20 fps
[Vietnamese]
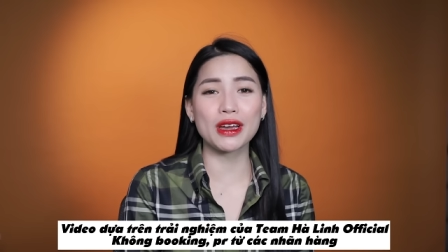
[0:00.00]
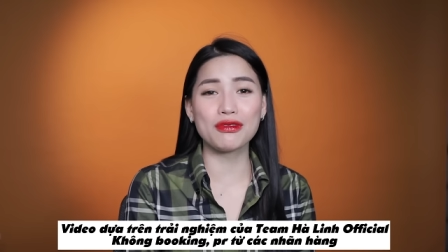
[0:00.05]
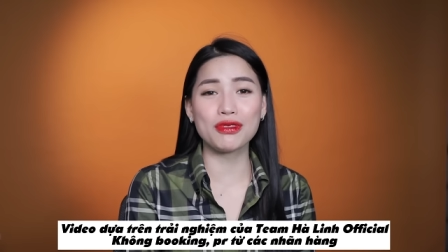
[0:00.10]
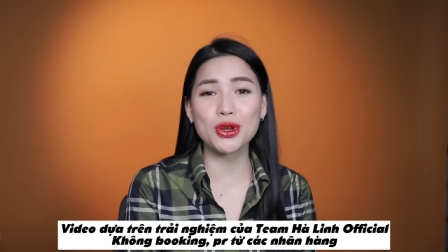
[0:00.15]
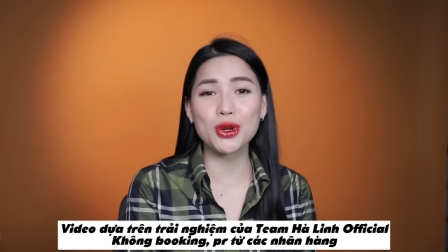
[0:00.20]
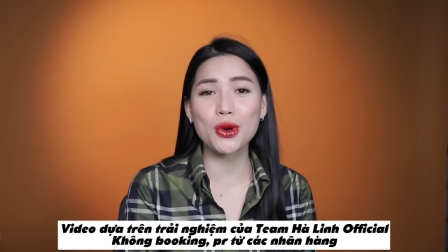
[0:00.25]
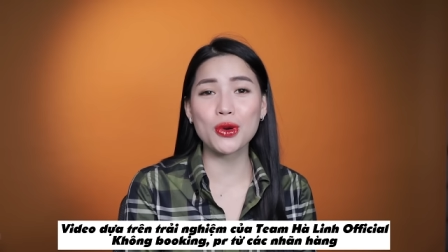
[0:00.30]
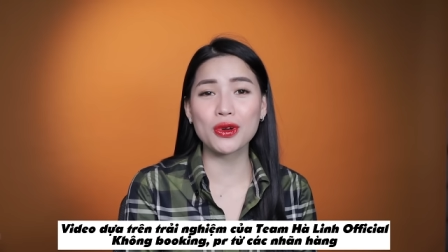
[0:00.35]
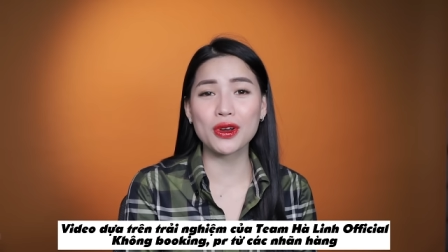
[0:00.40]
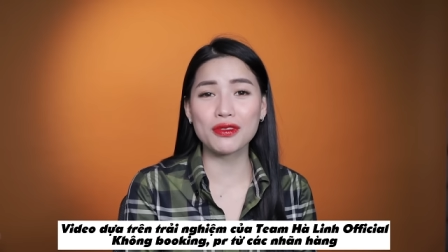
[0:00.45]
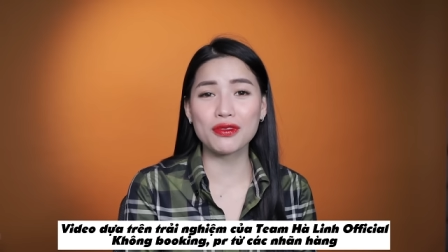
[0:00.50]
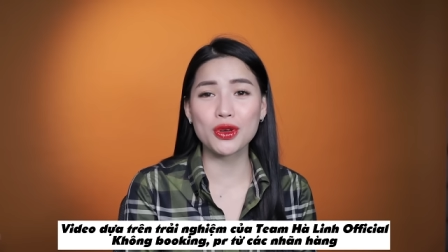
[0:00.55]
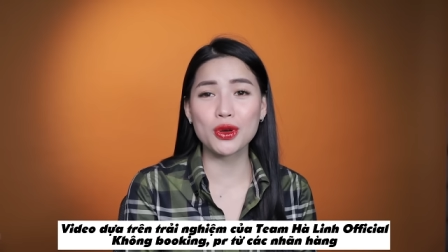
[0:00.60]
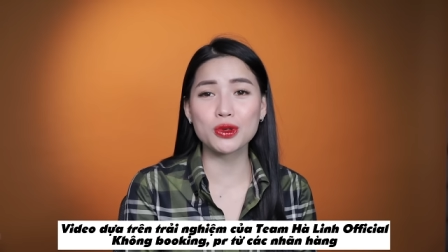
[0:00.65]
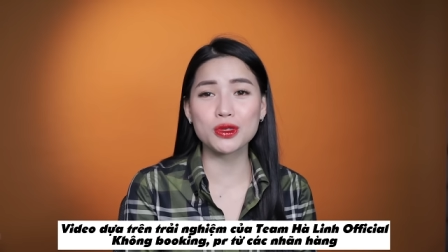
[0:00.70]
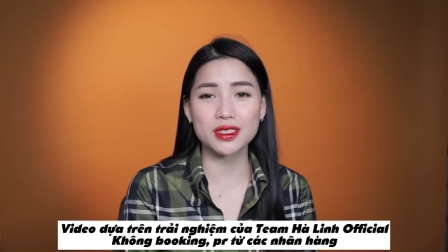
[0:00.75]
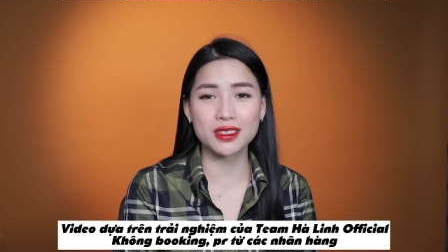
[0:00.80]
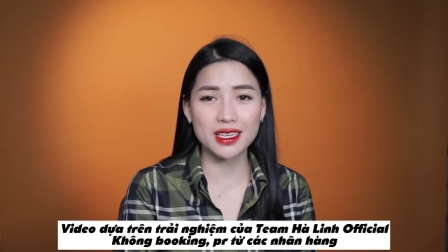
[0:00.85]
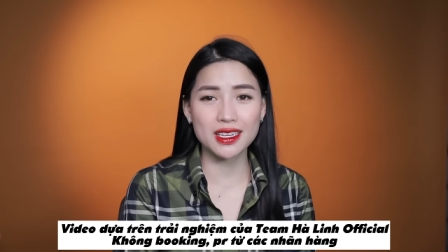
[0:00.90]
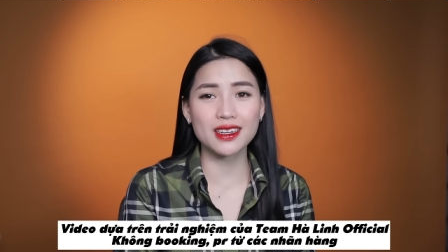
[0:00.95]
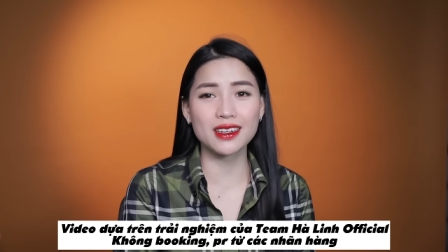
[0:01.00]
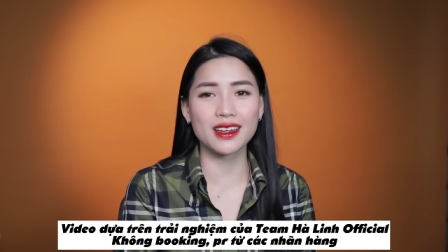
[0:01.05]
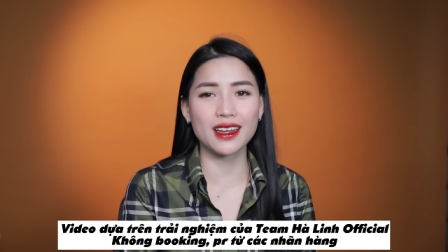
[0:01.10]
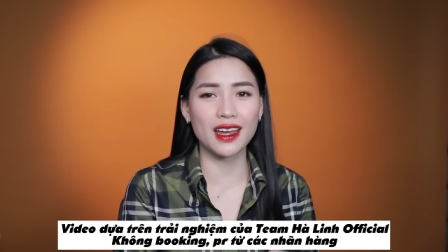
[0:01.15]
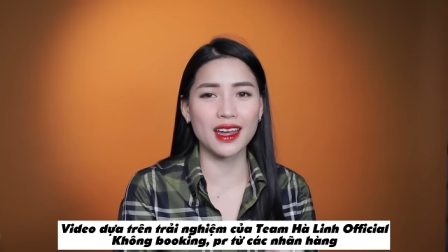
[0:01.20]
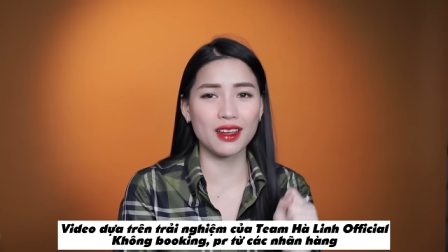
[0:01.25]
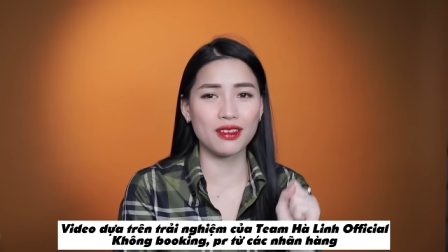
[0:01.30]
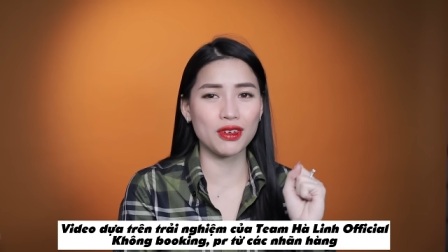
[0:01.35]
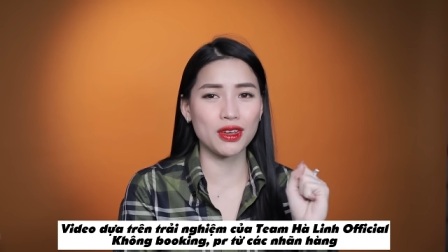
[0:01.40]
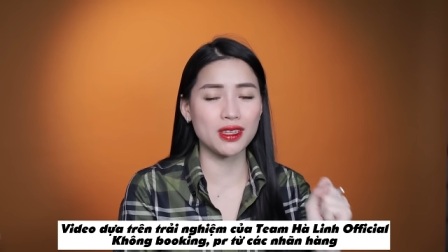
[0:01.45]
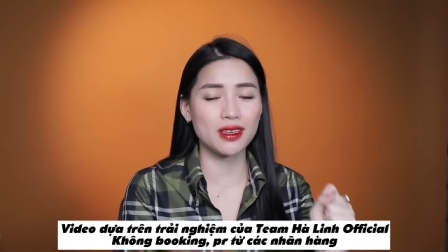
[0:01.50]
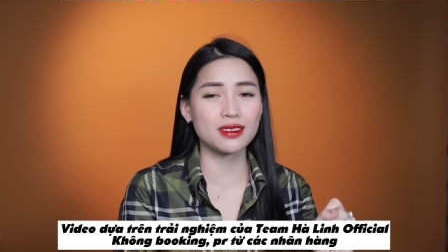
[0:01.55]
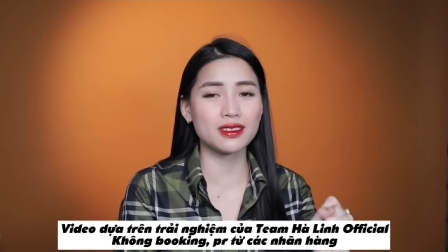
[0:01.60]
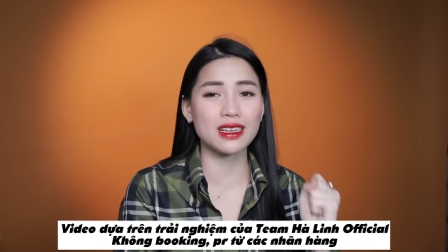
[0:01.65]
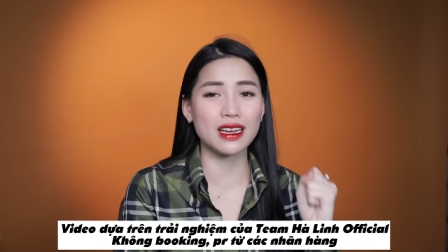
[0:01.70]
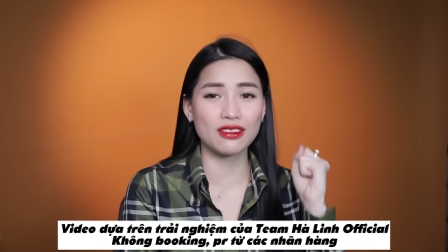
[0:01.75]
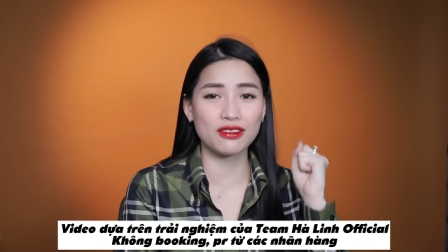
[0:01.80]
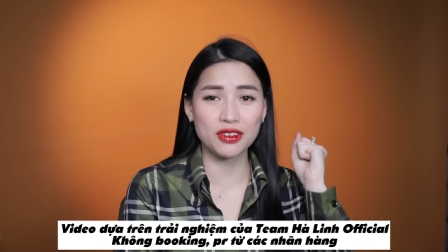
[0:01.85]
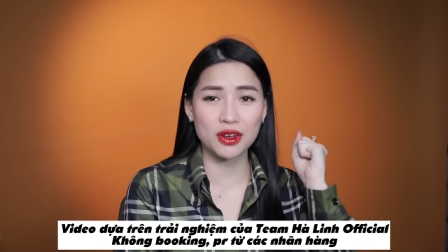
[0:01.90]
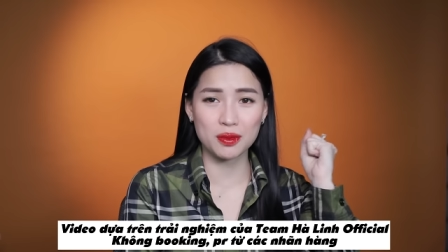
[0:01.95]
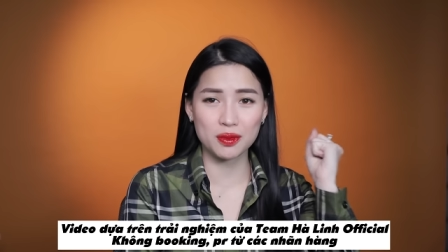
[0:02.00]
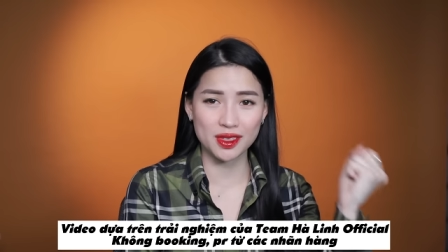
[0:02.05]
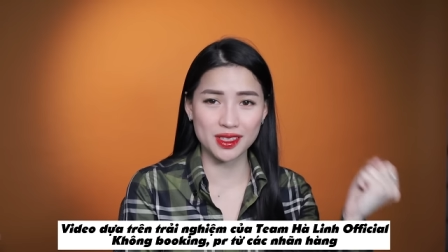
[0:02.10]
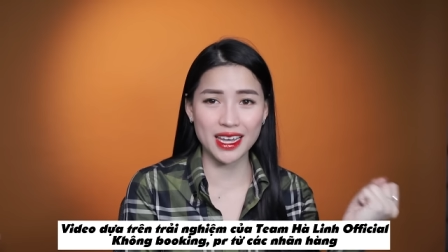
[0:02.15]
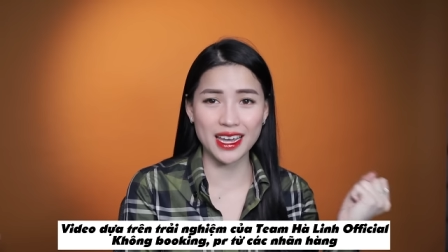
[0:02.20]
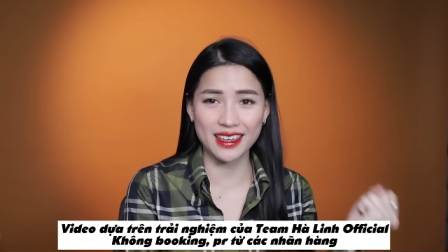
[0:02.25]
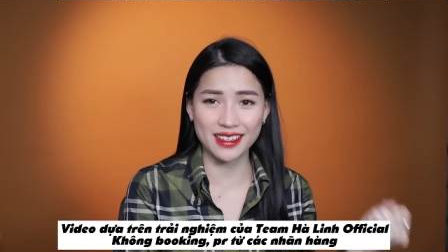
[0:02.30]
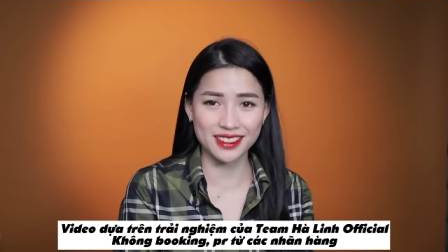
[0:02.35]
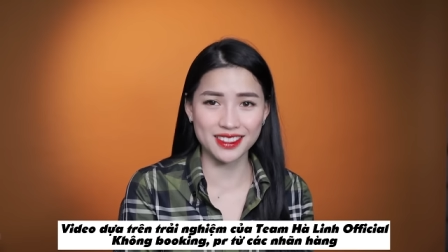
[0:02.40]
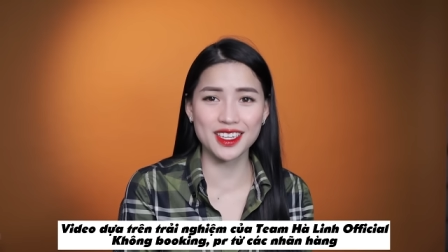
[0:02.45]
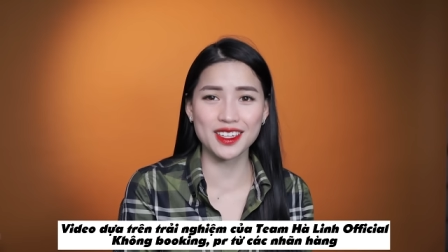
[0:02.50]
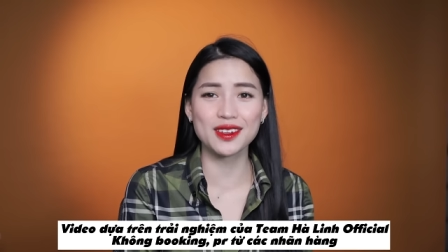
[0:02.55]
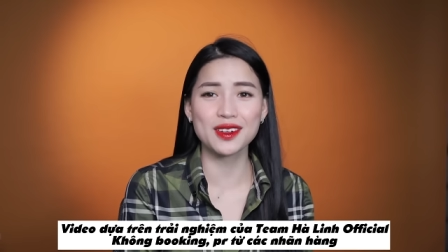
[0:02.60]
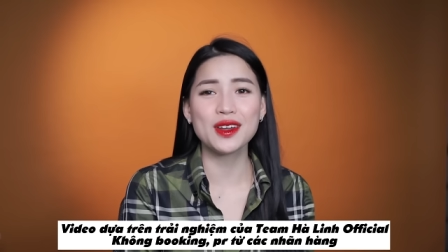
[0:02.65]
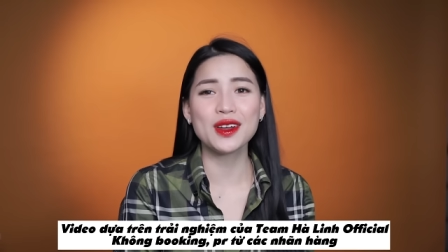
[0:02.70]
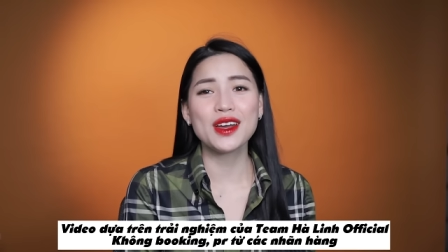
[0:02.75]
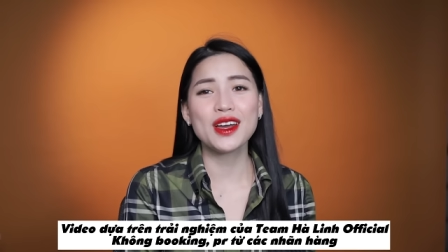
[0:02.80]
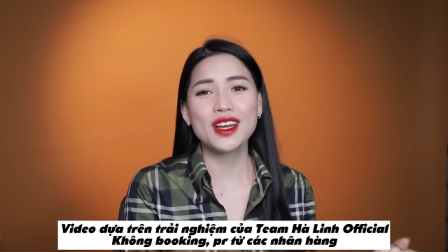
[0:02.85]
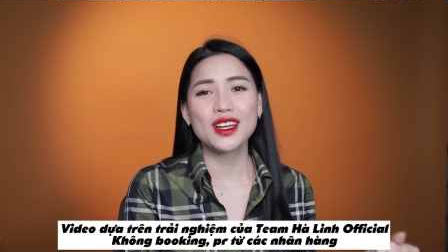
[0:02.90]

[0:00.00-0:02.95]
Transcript: cái video review skincare về những sản phẩm rẻ xịn.